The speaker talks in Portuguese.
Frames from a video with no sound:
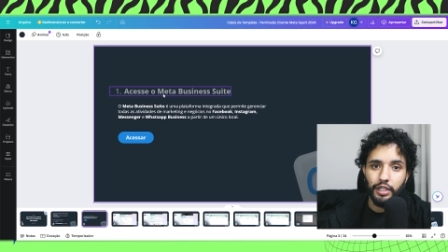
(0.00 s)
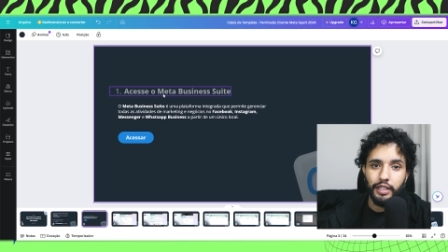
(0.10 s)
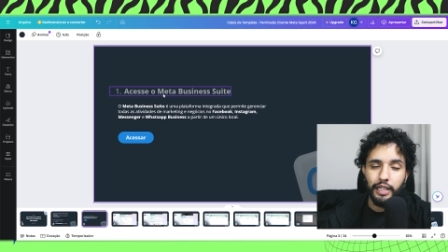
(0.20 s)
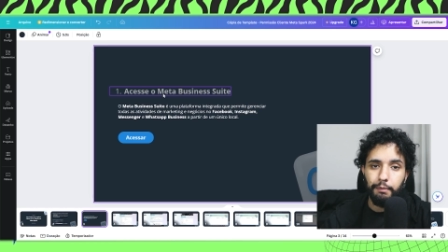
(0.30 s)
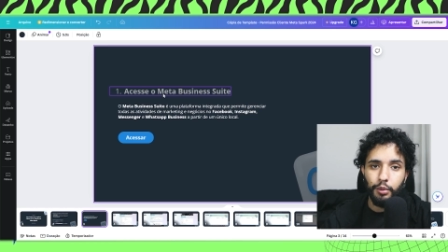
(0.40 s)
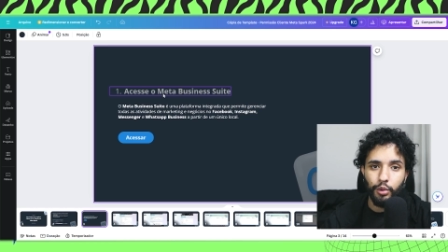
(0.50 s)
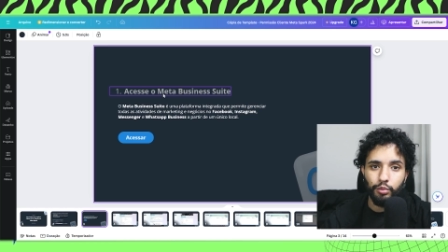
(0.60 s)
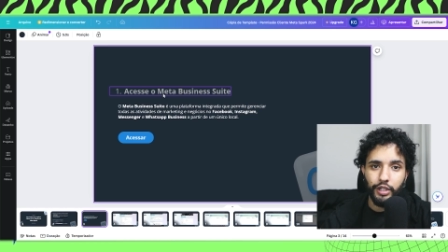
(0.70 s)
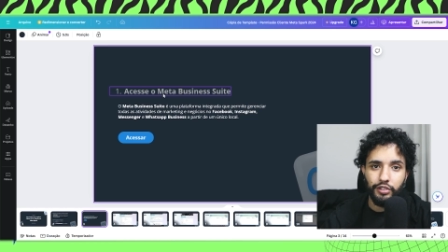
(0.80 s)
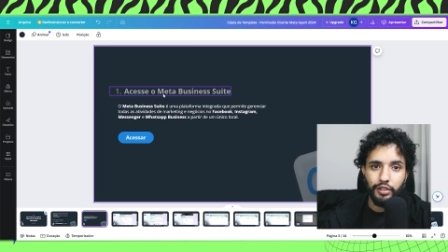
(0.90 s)
Eu já vi
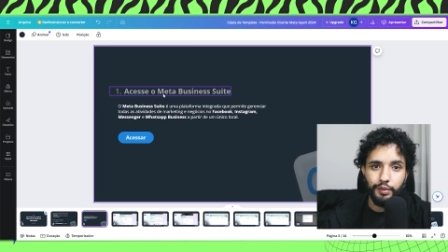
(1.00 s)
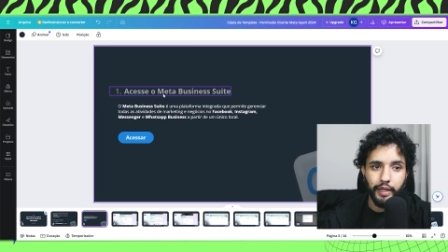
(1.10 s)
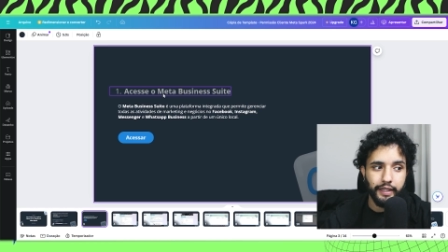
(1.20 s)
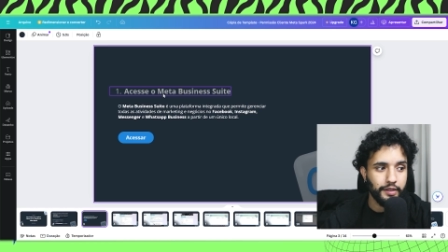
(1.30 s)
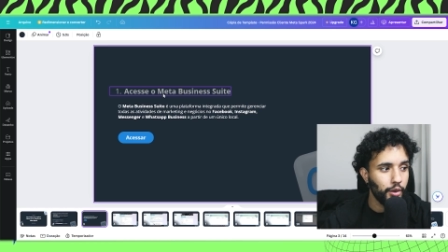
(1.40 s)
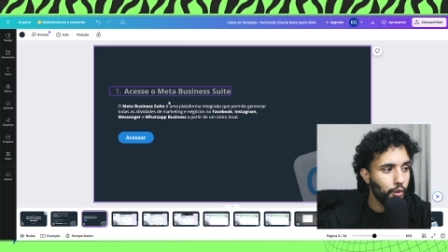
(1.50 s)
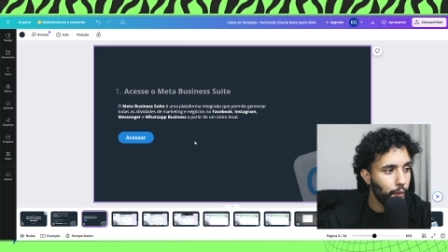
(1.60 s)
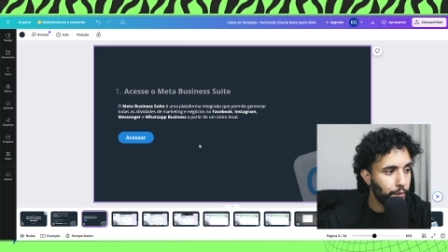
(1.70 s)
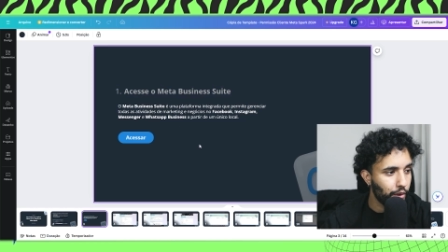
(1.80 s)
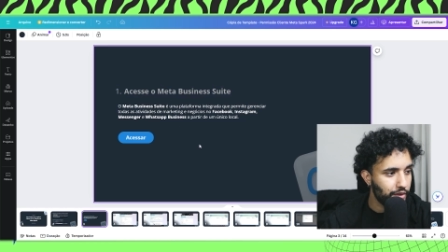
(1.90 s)
casos de cliente que
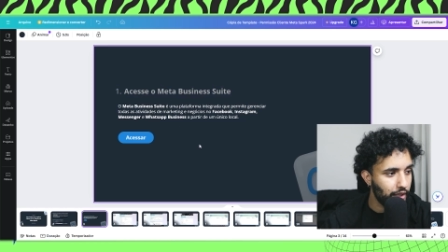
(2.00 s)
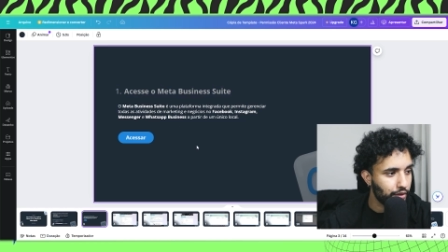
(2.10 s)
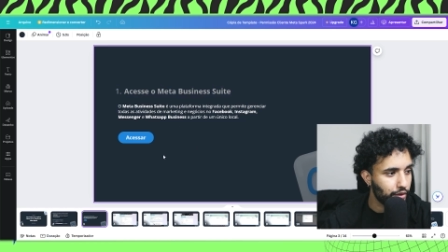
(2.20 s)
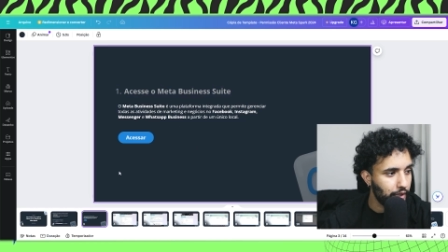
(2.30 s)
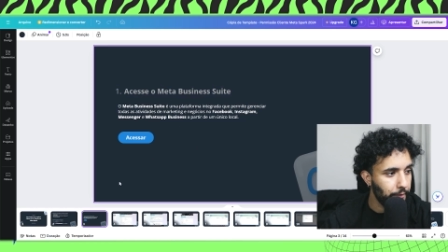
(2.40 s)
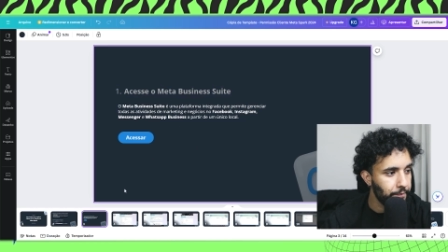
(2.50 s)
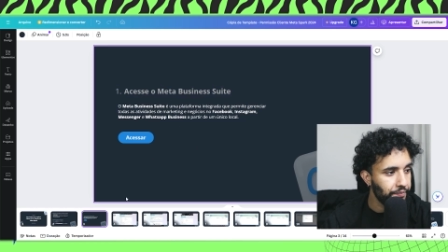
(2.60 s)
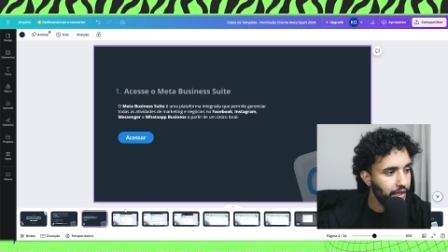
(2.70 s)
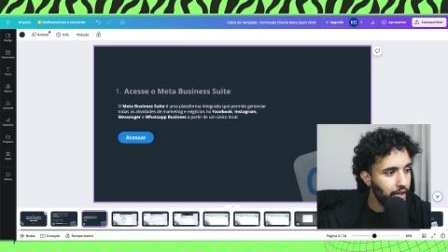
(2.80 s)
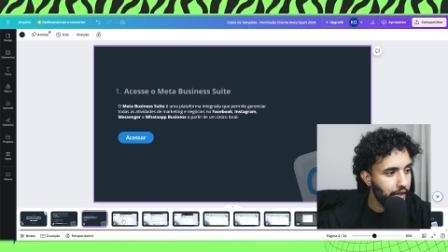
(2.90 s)
desistiu do trabalho porque